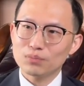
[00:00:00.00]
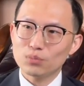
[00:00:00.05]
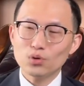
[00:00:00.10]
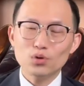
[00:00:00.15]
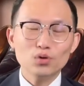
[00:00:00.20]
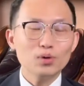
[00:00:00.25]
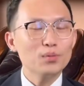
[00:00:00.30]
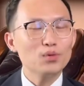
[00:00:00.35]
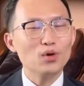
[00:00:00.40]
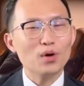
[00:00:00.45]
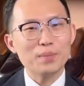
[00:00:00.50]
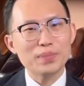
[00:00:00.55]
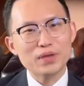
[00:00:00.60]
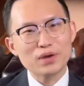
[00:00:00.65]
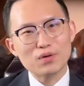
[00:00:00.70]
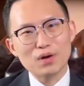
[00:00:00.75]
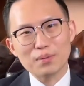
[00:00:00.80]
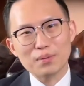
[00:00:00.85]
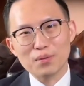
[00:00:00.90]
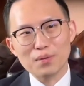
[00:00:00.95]
พูดรว
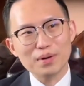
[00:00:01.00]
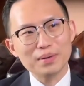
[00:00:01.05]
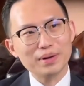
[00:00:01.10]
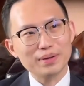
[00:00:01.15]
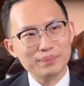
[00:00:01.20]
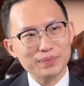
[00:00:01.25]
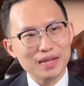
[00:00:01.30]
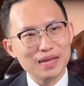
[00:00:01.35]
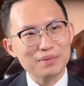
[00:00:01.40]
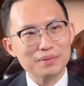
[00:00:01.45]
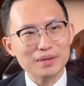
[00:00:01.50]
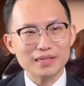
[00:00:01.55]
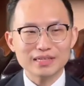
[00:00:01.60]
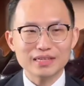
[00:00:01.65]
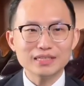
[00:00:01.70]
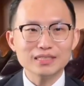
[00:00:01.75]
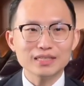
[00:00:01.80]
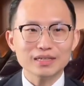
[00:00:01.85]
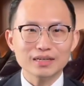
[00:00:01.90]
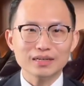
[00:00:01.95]
มๆดีกว่าผมว่าน่าเป็น
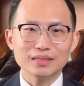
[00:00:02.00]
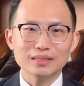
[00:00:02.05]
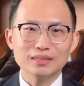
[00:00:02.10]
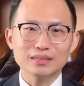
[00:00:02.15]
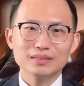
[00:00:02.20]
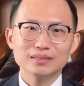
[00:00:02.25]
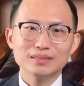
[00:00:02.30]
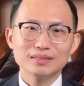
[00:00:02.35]
เสื้อเชิ้ต